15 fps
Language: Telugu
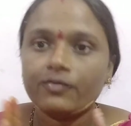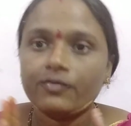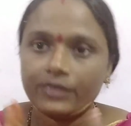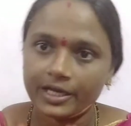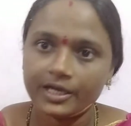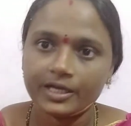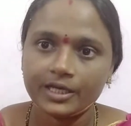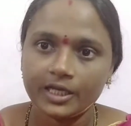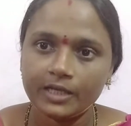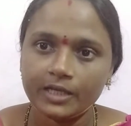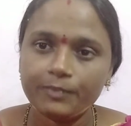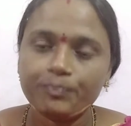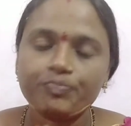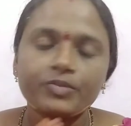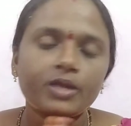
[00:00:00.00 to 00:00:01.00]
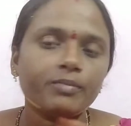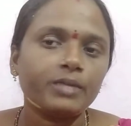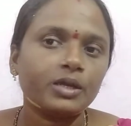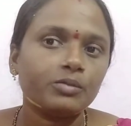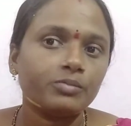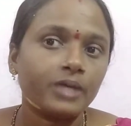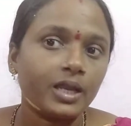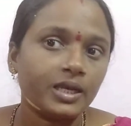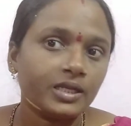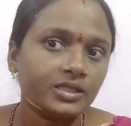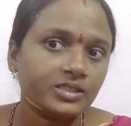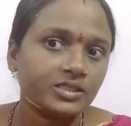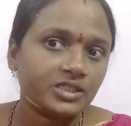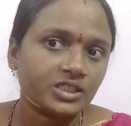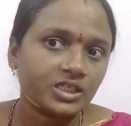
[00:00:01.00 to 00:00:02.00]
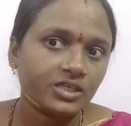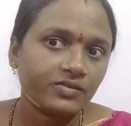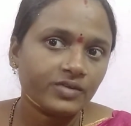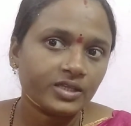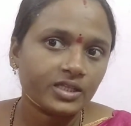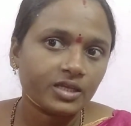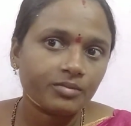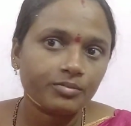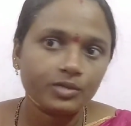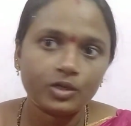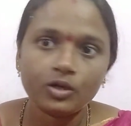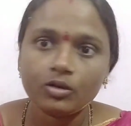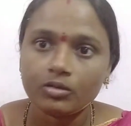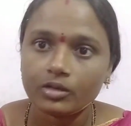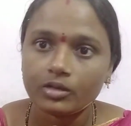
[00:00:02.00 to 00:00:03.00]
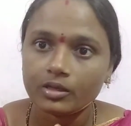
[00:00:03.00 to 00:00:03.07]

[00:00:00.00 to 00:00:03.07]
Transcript: వేయండి మీకు మళ్ళీ జీవితంలో